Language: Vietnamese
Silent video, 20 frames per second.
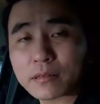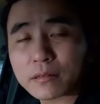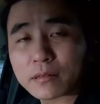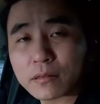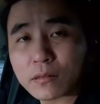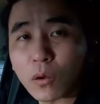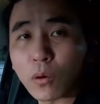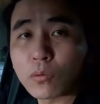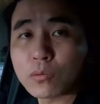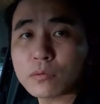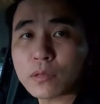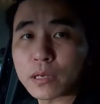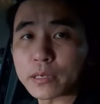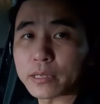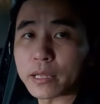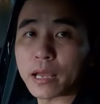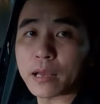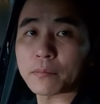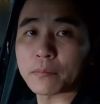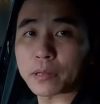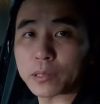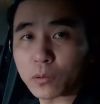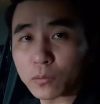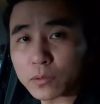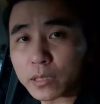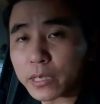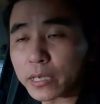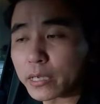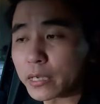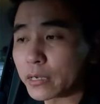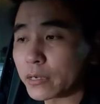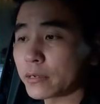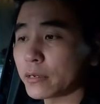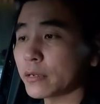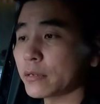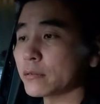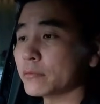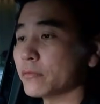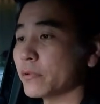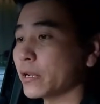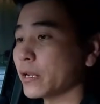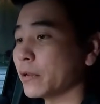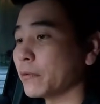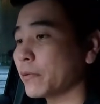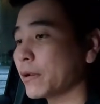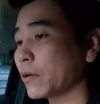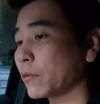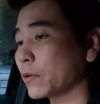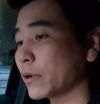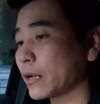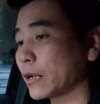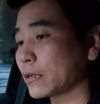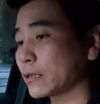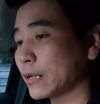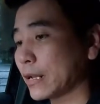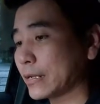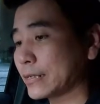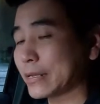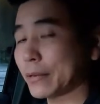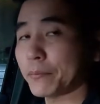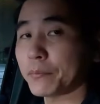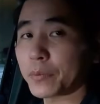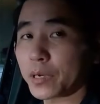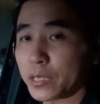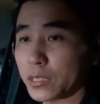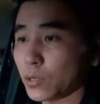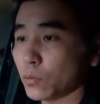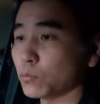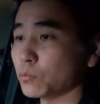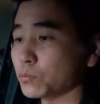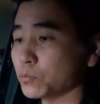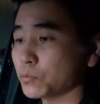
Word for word: tốn thời gian và tốn tiền nên về bắt đầu vì lăng lấy trầm để dùng